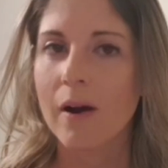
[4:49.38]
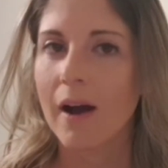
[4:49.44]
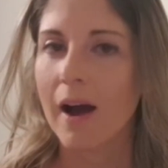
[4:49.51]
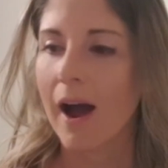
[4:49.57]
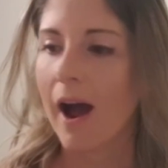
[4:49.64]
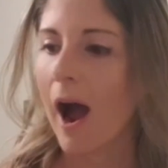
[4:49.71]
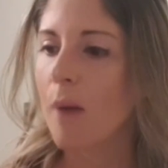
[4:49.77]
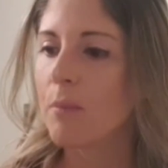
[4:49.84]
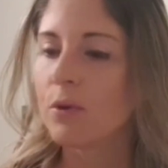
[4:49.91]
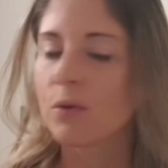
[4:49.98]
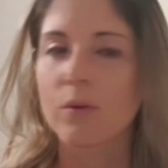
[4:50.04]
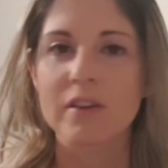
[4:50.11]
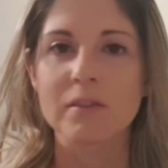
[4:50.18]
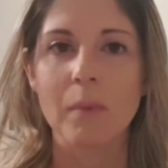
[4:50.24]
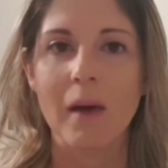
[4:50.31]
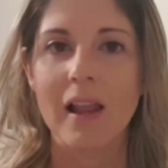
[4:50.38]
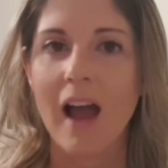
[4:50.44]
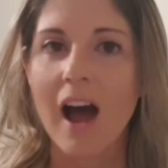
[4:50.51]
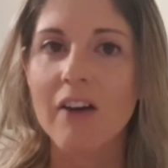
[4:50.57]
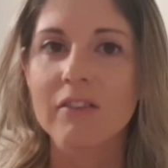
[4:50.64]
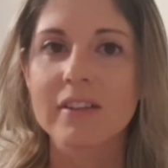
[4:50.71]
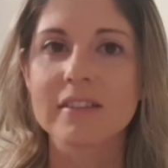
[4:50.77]
hábil com as
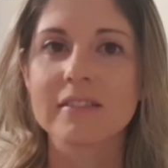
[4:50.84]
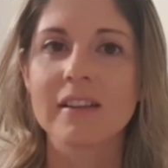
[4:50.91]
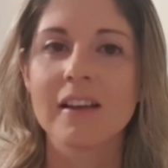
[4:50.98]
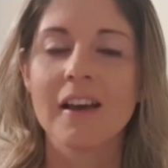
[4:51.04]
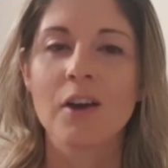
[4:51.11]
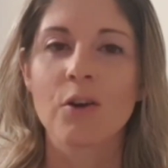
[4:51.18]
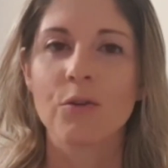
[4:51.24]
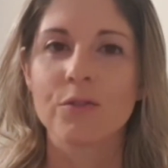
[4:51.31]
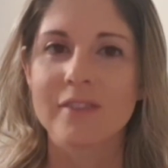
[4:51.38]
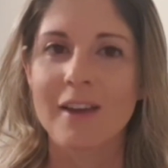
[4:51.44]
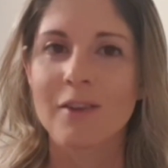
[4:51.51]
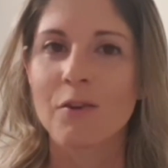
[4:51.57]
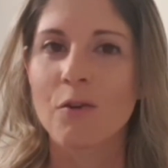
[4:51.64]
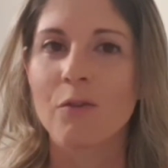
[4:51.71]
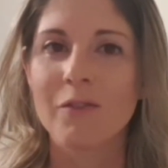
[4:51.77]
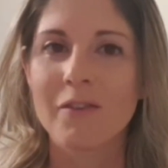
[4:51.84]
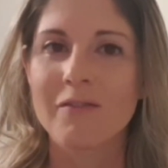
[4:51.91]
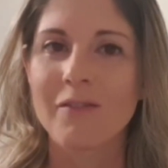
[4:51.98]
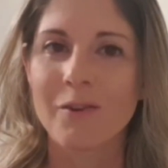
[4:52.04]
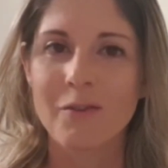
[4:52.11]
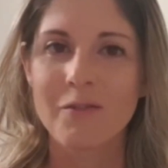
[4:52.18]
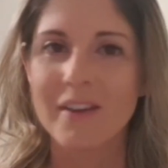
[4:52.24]
palavras, consegue
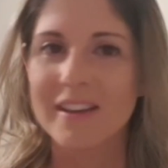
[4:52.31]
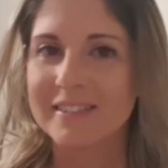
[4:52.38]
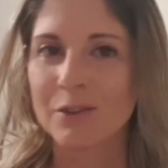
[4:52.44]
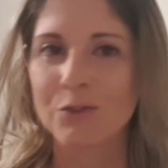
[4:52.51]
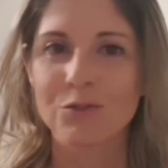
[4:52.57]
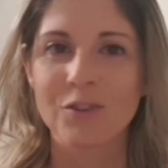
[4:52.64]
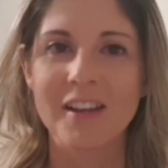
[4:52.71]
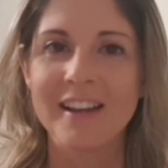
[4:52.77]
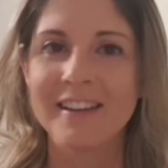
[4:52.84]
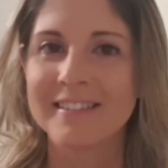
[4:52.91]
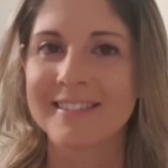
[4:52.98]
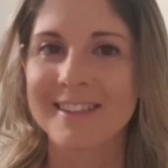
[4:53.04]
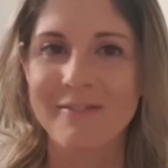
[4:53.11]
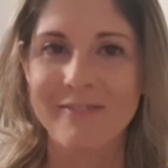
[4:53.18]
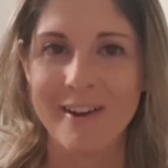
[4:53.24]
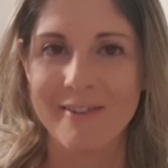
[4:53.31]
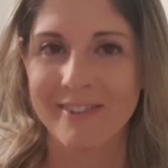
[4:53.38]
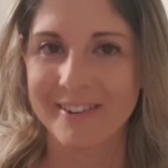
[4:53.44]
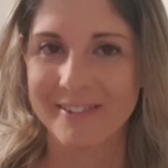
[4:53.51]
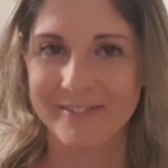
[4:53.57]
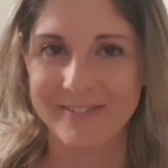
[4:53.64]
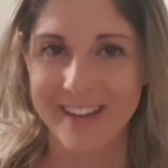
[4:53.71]
convencer os jornalistas a
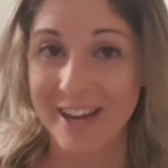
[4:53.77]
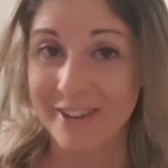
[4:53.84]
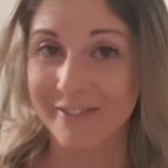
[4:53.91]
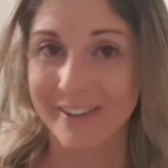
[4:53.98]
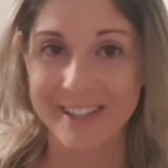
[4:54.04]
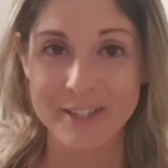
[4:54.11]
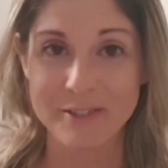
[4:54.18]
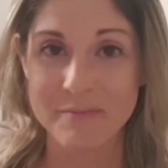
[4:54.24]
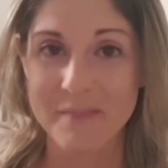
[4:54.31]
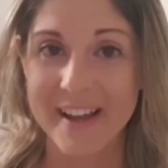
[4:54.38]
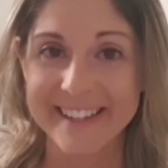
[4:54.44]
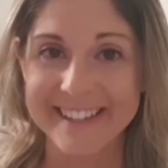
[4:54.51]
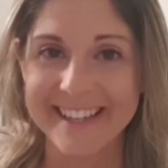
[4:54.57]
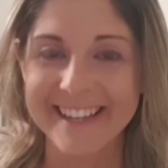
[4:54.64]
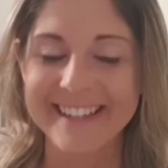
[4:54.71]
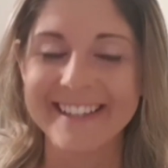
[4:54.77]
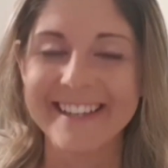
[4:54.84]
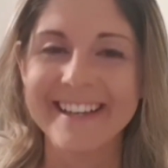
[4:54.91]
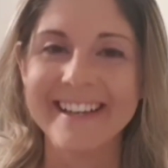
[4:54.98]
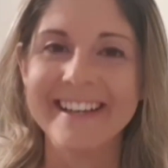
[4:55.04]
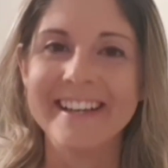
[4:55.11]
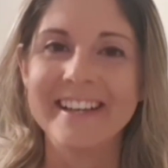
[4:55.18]
ficar, ficarem falando bem dele.
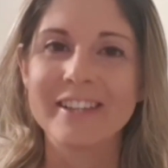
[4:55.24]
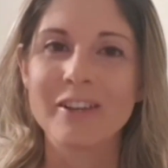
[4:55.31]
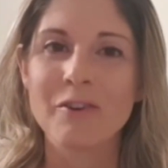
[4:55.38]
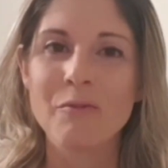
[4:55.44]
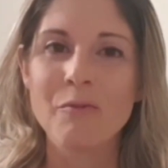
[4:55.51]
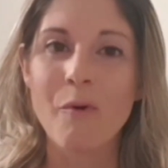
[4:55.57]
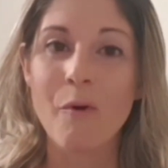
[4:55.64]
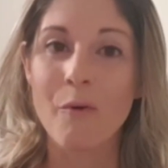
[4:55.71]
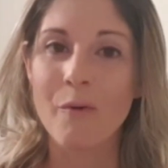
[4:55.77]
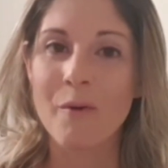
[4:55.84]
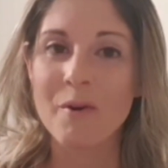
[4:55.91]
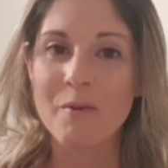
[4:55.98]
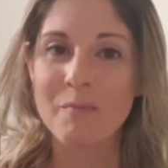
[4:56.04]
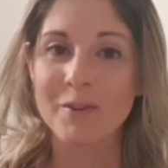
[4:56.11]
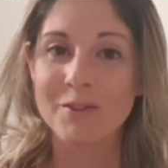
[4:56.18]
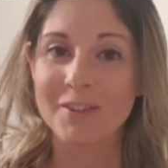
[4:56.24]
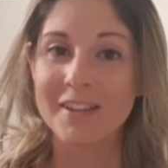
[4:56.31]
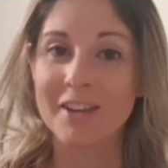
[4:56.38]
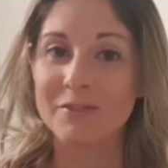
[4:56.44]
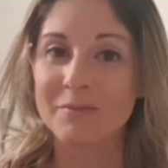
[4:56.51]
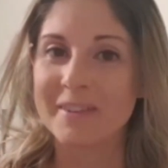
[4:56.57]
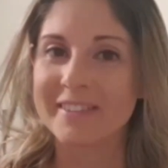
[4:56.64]
Então o Okun é um
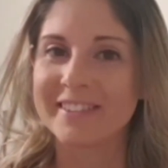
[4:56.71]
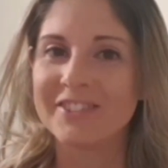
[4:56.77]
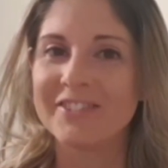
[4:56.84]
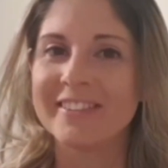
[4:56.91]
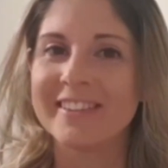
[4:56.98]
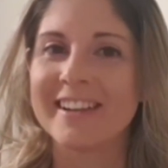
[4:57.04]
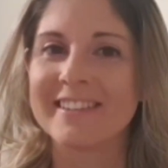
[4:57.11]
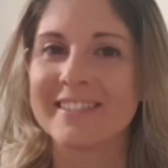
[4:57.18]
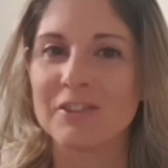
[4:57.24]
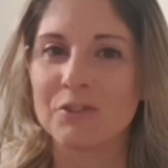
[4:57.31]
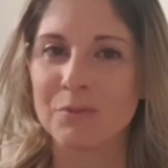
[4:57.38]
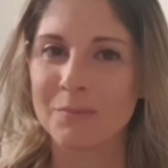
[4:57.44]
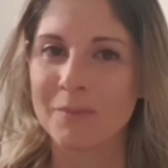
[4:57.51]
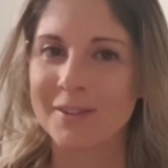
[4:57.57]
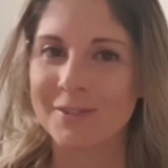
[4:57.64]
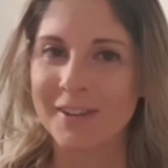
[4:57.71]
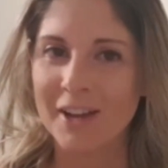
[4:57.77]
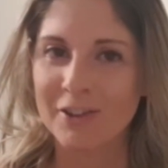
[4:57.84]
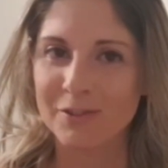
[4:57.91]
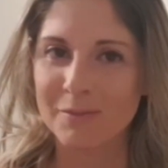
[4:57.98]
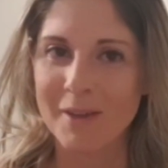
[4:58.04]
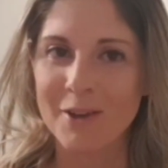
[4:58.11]
personagem bastante interessante, um
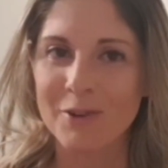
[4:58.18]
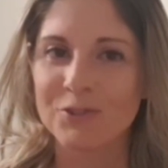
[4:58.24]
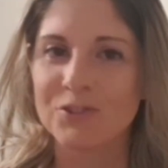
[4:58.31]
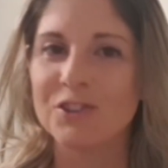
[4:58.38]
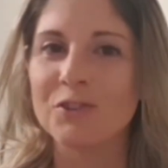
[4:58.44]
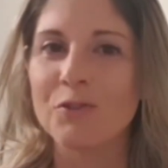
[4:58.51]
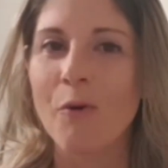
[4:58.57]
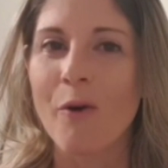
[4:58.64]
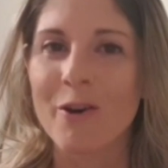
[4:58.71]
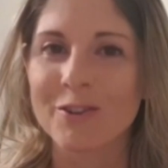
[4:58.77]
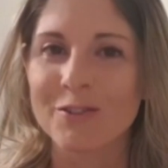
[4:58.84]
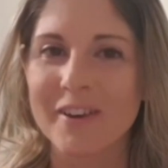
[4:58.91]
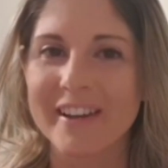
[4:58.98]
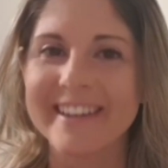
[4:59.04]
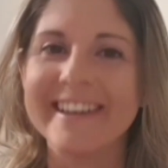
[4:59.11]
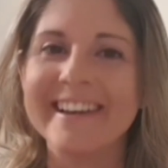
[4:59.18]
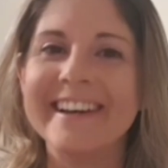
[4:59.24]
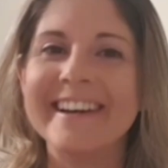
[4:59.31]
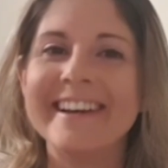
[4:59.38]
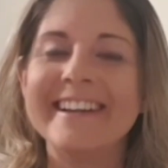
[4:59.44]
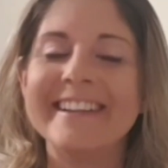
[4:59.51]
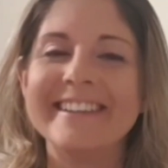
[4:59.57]
personagem meio tinhoso aí
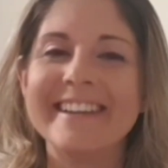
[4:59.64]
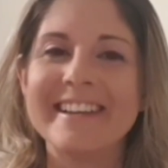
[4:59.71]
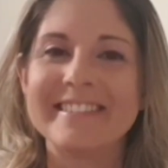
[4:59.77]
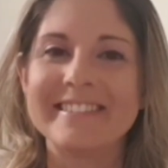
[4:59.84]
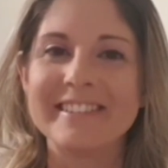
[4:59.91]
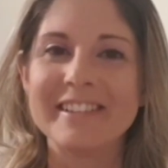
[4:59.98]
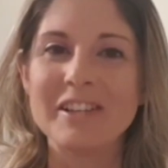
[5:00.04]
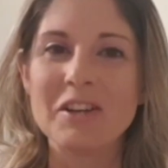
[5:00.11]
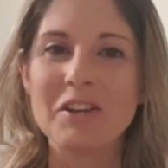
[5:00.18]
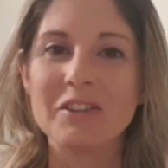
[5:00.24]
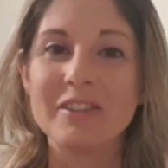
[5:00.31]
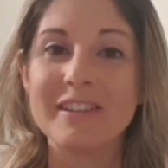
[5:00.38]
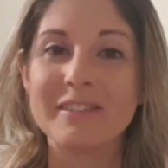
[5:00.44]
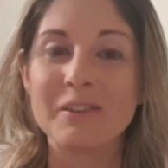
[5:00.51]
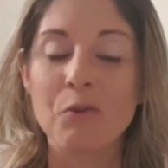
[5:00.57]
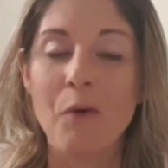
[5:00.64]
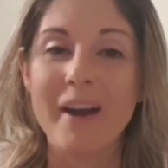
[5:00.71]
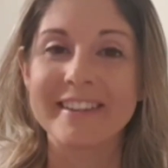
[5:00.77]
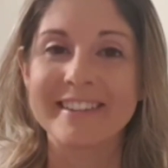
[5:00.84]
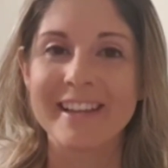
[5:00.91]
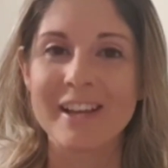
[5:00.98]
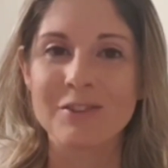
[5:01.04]
nesse, nesse
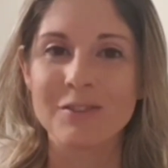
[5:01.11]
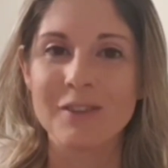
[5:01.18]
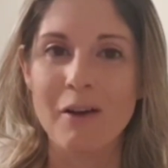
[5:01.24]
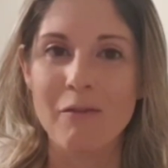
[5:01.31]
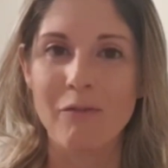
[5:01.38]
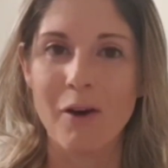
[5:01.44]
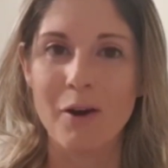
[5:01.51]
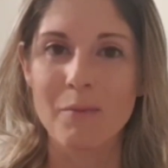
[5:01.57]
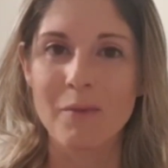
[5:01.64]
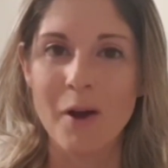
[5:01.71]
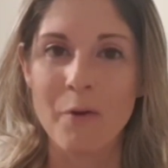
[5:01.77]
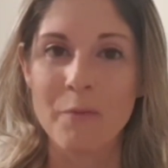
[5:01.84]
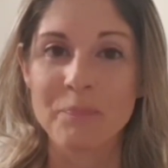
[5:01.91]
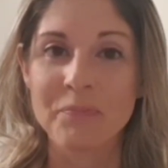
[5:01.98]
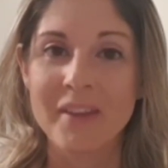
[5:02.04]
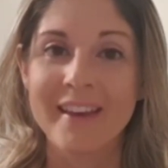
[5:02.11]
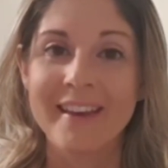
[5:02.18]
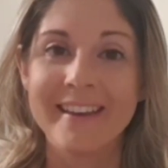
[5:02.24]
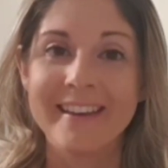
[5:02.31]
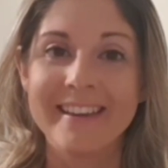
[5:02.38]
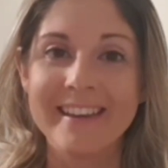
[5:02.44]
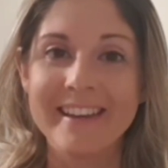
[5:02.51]
quarteto da Fórmula 1.
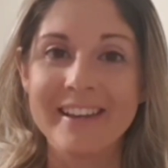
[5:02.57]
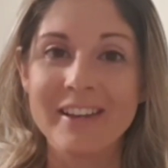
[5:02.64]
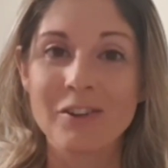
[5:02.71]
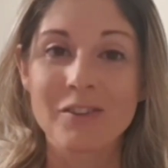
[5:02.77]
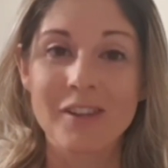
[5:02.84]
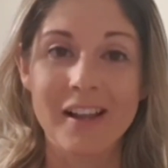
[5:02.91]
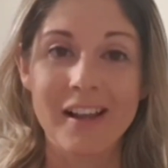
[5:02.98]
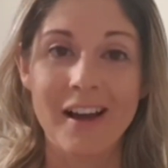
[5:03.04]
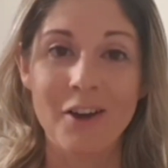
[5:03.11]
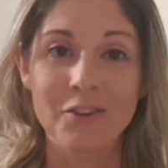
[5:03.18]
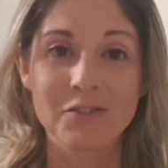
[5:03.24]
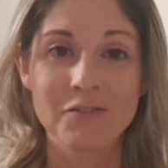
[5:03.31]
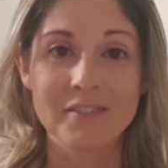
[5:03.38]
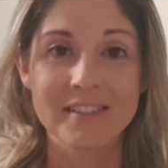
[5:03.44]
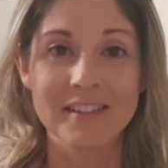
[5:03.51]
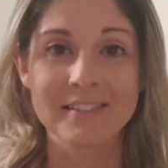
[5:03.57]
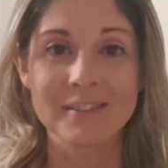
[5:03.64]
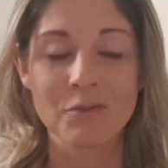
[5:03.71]
E acho que vocês